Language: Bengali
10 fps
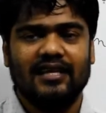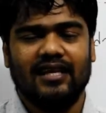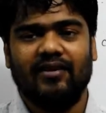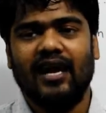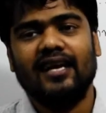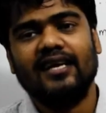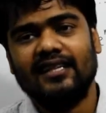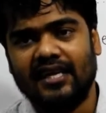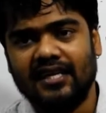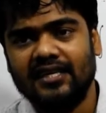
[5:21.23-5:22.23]
তাহলে আঙ্কেল
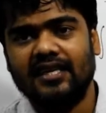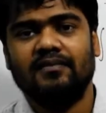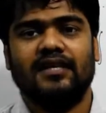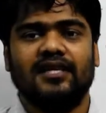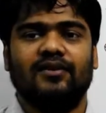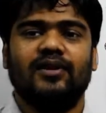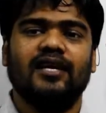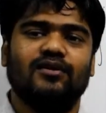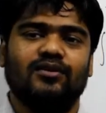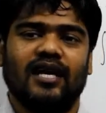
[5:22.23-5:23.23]
তাকে নিয়েই বাজার করে
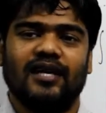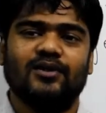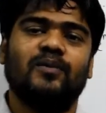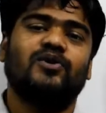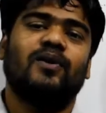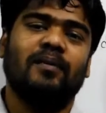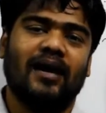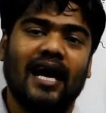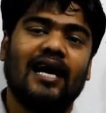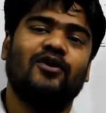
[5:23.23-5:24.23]
কিন্তু তাকে সবসময়
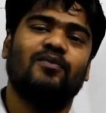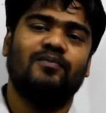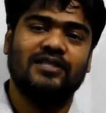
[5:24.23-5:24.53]
ভাগানোর